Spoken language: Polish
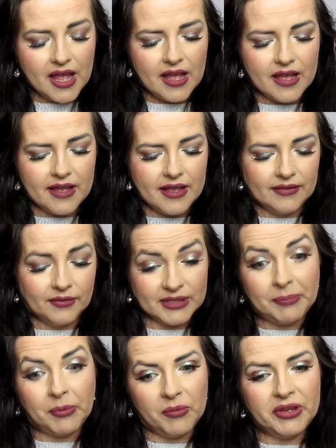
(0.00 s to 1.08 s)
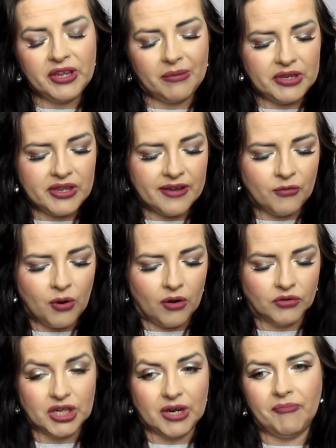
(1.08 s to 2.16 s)
E, no zapominam i nie
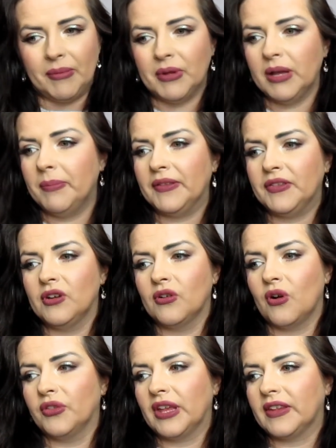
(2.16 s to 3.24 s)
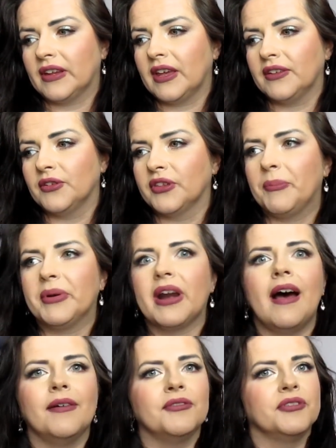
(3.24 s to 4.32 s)
włączam. Mam chyba tylko na takich no
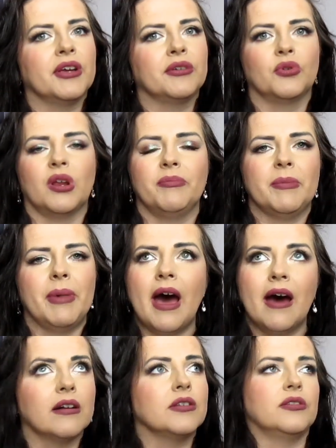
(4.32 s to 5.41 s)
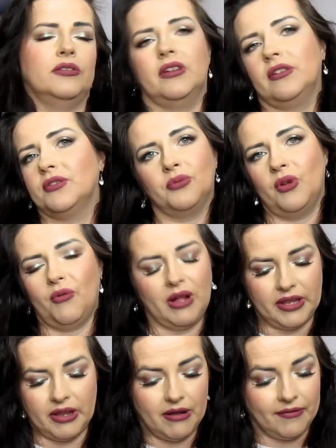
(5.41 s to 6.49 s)
naprawdę, które mnie bardzo interesują
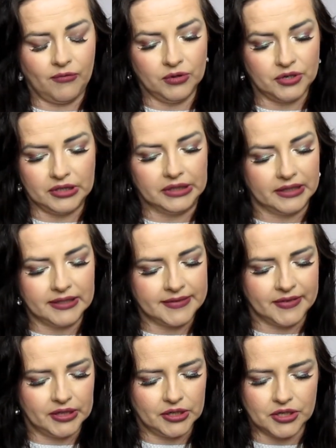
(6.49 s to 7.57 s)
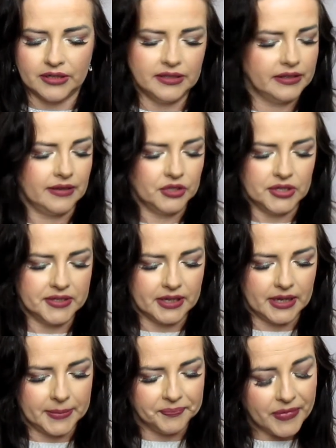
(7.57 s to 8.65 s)
kanałach włączony ten dzwoneczek, nie na wszystkich.